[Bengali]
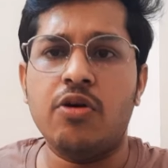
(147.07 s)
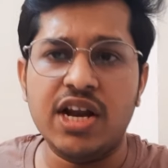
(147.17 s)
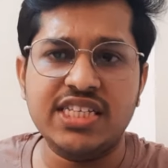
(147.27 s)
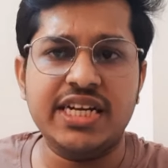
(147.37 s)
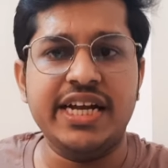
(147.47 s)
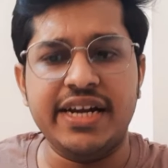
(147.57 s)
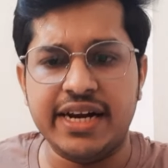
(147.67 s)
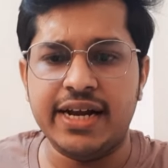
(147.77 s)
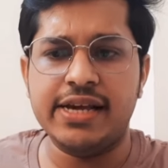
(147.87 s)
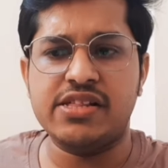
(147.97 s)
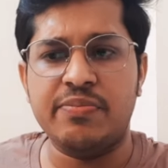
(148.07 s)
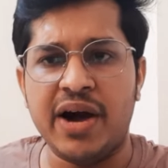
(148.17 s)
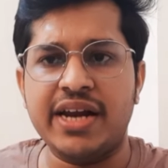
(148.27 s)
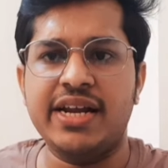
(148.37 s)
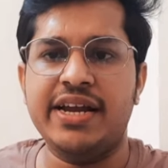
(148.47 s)
কলেজের ইন্টারনাল এক্সাম
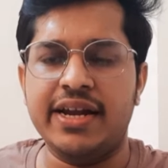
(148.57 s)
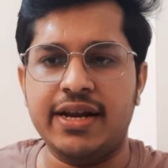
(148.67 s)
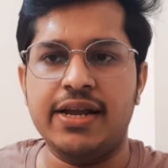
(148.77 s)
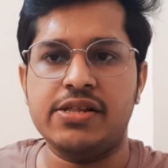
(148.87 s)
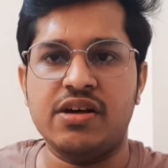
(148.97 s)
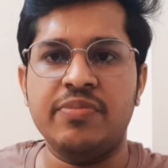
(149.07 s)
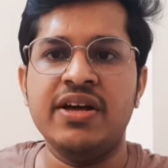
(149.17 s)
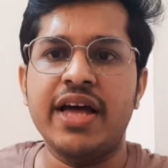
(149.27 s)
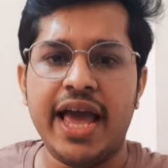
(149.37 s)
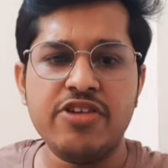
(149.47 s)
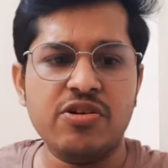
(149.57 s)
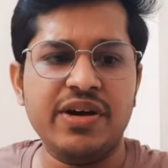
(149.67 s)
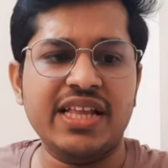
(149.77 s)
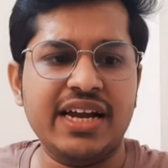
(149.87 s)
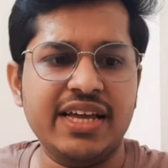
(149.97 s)
ফাইনাল ইন্টারনাল এক্সাম এই
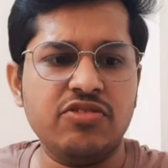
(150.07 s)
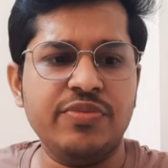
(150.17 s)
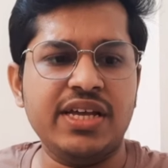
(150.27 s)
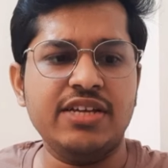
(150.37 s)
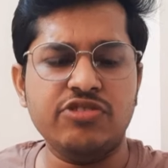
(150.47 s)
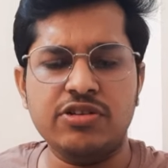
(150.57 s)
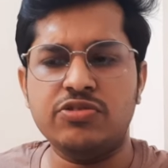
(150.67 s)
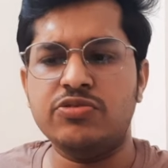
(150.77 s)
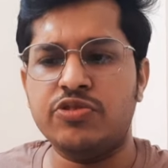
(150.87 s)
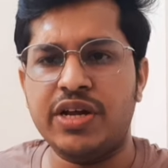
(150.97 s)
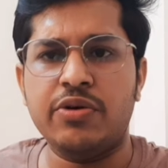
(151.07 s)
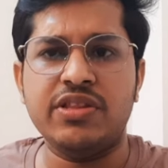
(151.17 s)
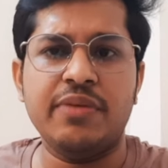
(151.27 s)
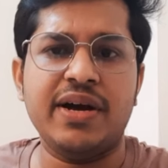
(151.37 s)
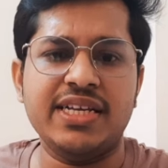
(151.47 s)
সময় দাঁড়িয়ে তুমি কিছু কিছু জনের
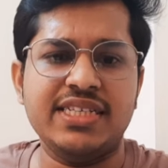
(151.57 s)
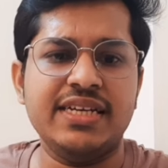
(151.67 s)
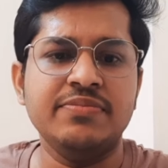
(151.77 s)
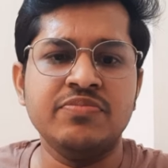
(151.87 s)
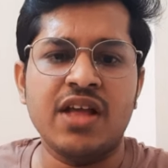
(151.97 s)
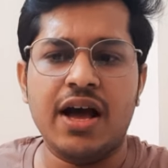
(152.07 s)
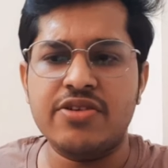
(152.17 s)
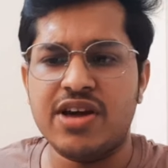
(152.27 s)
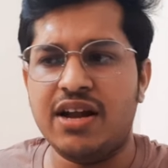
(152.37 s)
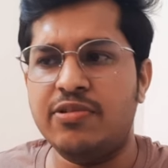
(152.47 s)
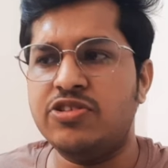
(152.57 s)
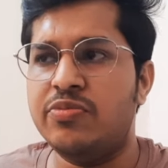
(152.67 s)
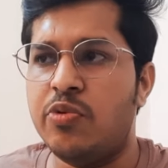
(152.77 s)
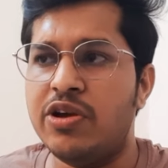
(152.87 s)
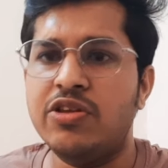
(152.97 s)
হতে পারে যে সারা বছর
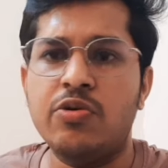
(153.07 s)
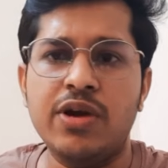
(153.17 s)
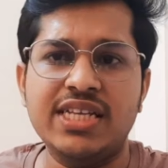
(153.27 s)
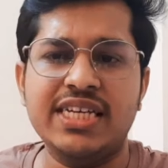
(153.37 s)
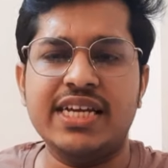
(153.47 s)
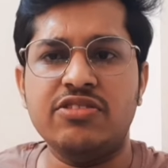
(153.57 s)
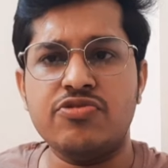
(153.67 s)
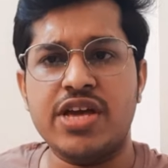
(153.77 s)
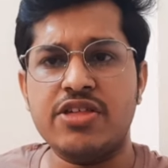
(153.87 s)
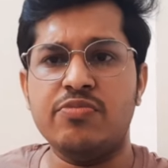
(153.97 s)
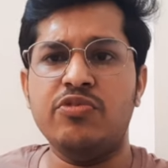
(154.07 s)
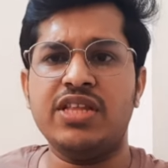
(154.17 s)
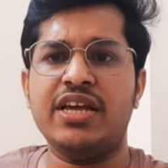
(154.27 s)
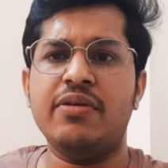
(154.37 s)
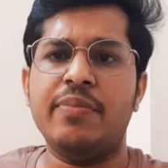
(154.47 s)
বই তো খুলেছি কিন্তু শেষ
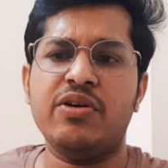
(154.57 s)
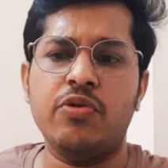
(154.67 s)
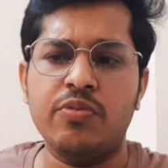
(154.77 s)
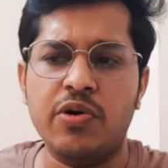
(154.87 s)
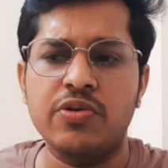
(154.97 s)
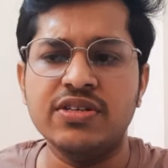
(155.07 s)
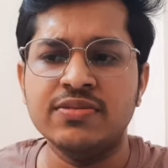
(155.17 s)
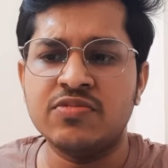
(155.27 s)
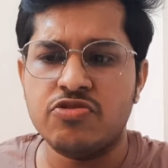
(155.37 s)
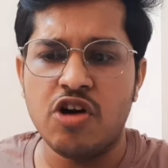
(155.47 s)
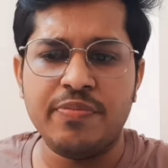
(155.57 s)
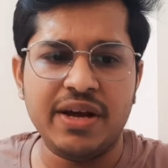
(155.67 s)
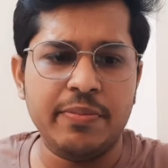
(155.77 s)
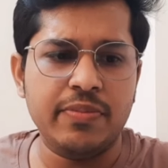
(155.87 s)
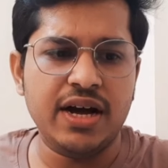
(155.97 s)
মুহূর্তে কিভাবে করব সবটা
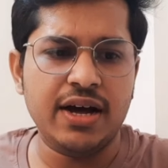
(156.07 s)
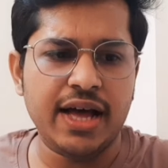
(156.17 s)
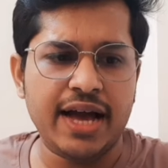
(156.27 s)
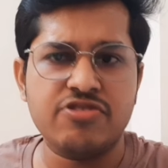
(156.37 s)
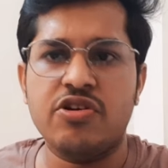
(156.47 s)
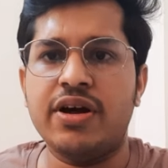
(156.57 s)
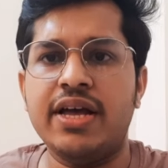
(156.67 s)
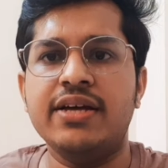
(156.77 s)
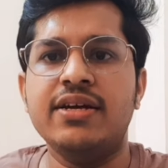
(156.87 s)
একসঙ্গে